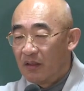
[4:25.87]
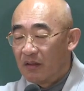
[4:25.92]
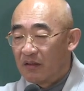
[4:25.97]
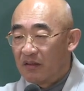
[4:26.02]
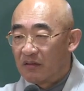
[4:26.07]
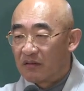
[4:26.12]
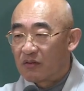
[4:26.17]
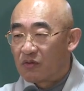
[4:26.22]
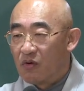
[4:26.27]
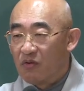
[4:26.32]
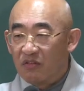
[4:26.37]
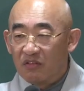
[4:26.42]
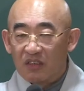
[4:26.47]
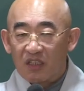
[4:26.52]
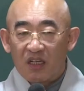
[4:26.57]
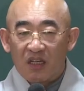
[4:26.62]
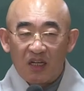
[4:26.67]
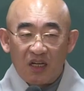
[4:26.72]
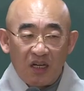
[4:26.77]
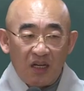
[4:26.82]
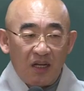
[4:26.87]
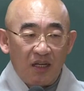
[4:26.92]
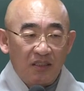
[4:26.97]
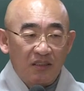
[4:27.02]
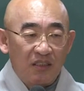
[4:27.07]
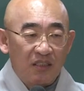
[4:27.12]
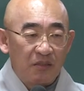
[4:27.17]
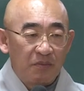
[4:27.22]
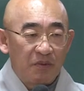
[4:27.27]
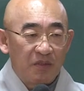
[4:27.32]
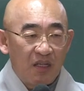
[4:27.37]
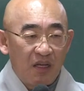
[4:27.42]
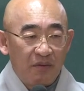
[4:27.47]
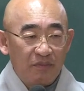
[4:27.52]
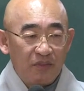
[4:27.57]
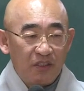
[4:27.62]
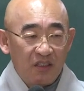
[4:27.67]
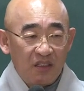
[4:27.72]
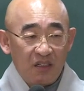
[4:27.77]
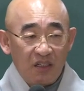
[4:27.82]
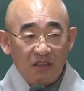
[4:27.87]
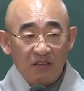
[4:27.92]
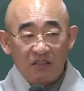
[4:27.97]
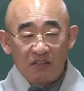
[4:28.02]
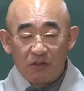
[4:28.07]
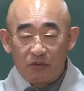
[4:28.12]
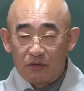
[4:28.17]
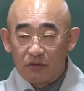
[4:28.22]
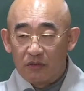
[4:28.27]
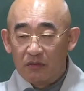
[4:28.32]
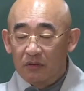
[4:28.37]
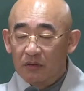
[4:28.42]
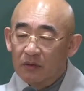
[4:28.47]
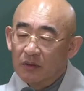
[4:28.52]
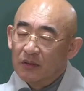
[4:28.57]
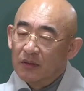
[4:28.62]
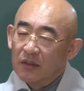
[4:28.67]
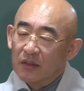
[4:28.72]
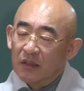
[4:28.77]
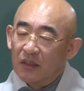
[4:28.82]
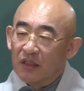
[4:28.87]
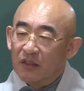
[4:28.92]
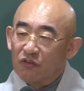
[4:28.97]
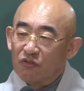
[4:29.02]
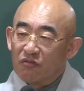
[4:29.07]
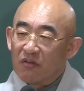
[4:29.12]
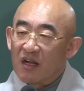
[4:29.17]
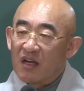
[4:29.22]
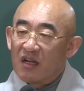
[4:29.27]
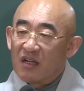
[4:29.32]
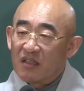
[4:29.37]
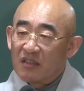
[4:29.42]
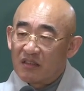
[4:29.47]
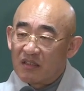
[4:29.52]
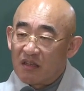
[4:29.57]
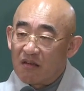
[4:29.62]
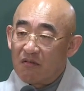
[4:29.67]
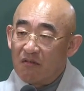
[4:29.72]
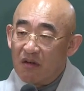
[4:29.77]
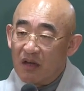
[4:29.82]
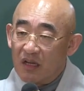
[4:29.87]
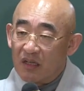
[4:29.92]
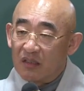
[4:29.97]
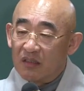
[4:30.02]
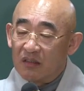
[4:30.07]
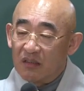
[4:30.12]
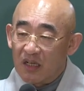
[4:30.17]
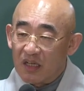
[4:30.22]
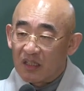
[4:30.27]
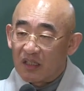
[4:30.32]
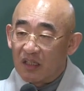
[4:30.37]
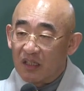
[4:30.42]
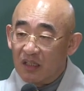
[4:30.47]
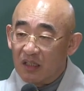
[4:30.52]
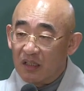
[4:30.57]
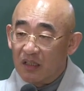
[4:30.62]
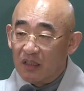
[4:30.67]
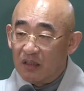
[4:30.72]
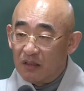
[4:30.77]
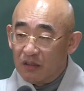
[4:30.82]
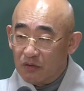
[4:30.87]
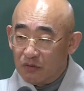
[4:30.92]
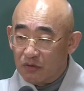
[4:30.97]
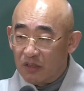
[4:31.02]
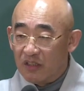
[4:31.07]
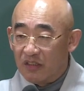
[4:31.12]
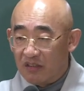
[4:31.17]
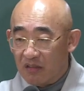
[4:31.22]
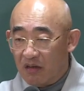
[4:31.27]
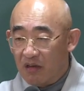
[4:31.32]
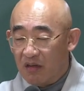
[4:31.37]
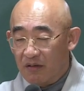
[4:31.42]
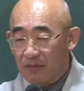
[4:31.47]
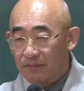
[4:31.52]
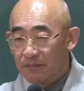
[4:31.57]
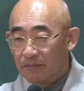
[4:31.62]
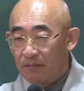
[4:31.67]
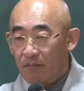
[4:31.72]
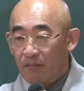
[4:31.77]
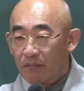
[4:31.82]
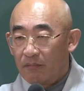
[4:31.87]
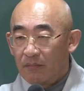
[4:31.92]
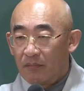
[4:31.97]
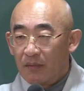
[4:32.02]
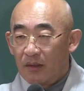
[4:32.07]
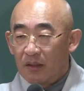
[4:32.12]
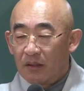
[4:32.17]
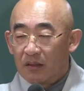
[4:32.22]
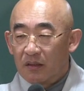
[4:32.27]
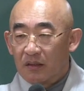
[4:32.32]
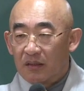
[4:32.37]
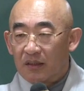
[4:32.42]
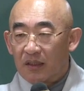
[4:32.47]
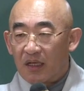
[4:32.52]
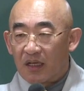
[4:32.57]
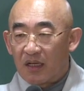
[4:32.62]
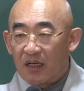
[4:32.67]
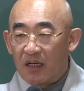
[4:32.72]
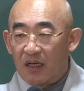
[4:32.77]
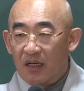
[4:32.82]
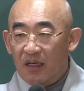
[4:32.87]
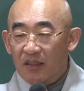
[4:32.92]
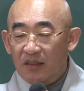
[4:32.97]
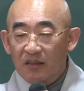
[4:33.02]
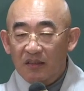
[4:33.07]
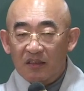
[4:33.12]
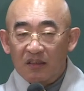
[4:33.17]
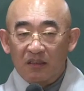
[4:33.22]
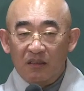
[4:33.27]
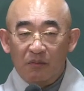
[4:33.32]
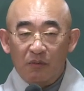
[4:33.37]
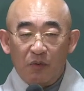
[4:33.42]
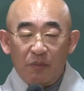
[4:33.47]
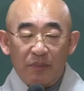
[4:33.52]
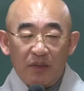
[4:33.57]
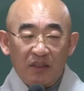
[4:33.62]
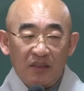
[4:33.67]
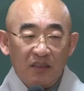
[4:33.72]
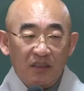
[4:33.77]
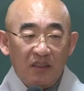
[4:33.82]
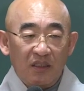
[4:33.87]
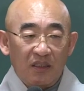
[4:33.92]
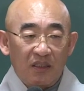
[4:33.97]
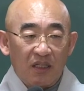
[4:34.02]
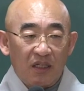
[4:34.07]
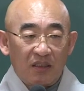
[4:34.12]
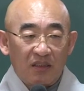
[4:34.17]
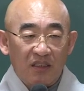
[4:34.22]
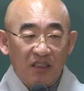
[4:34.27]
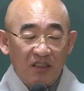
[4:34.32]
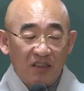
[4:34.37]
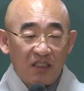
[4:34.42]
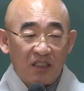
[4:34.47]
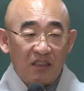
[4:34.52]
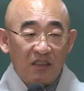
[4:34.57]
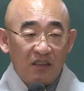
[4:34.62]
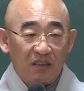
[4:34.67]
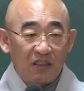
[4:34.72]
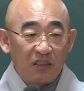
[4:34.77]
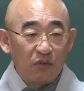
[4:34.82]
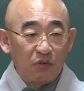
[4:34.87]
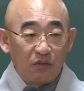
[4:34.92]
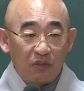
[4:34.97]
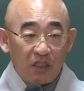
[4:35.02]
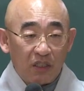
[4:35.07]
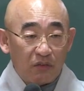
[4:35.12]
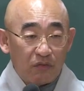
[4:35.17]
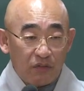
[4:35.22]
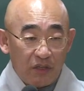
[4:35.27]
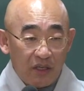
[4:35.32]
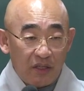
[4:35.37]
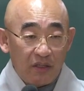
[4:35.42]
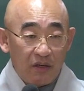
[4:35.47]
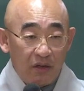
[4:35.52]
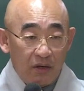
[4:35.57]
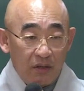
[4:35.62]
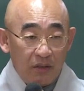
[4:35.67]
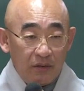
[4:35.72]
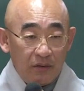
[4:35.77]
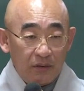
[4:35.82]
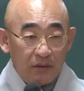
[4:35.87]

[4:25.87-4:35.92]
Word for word: 그래서 공자가 한 13년이라는 세월을 유랑 생활을 하게 되죠. 그러다가 인정을 못 받으니까 제자를 키우게 돼요.